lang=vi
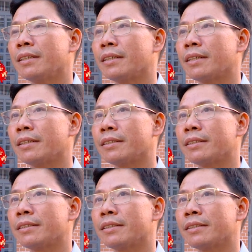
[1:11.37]

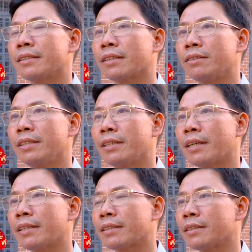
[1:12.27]
uh, coi như
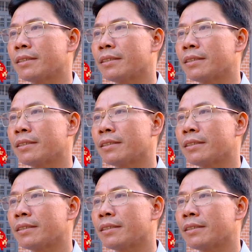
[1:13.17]
là